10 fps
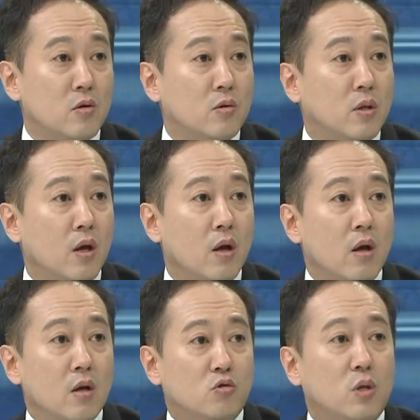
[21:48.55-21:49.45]
그때
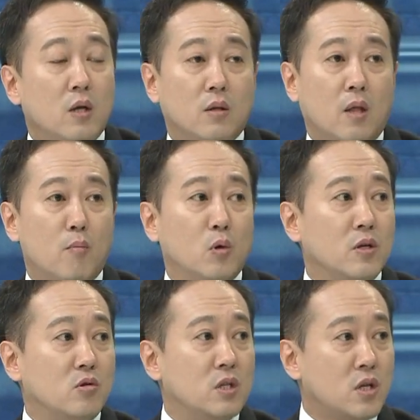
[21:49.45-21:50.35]

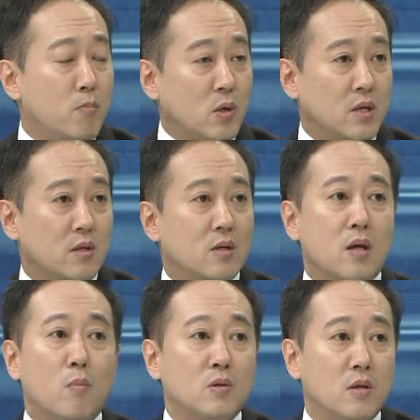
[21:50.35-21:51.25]
주택담보대출이 7%에서
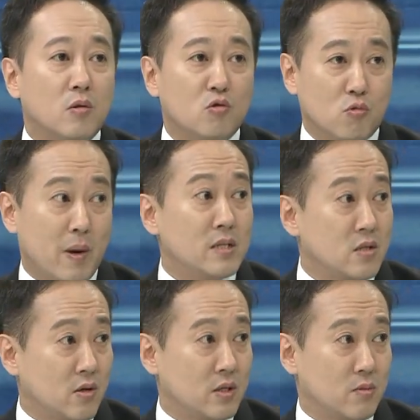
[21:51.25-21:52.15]
3%로 쭉 빠진
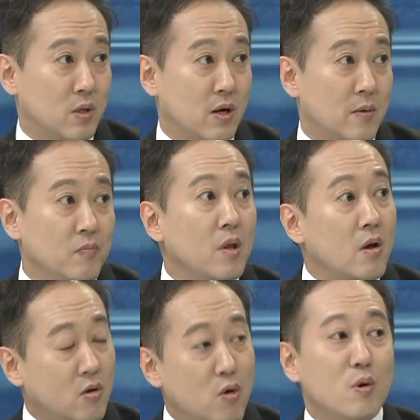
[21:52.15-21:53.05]
적이 있습니다. 네.
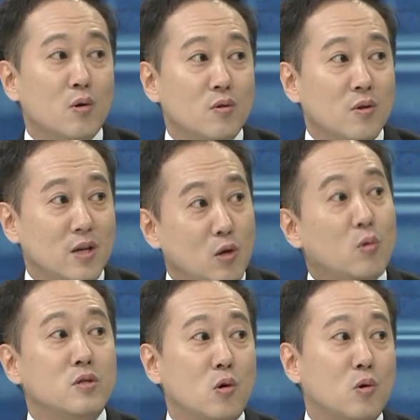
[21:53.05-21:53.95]
그러면은
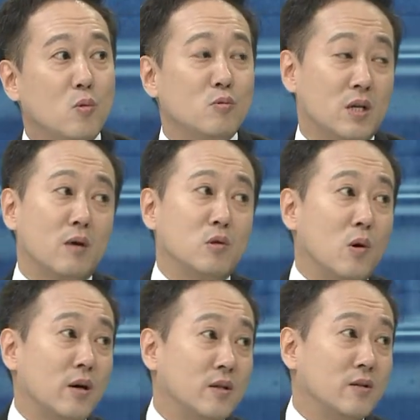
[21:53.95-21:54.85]
이론적으로 보면 집값이
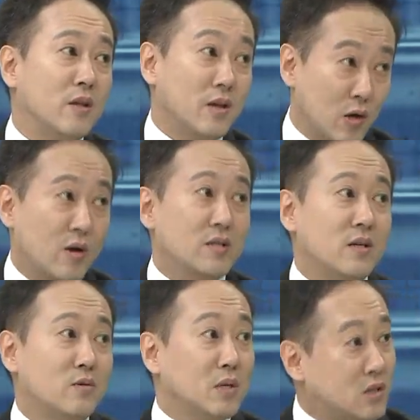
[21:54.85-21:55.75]
올라야 되는데
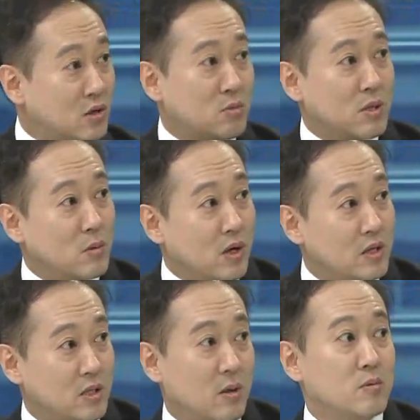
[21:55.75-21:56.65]
기억하시겠지만 2013년까지
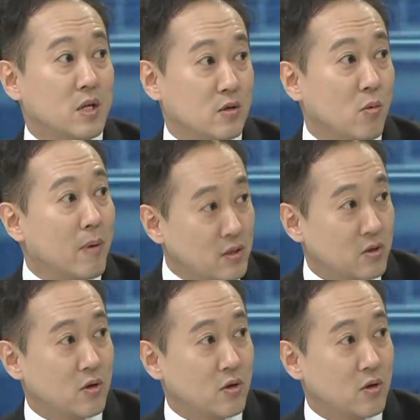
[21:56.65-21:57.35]
집값이 계속 빠졌죠.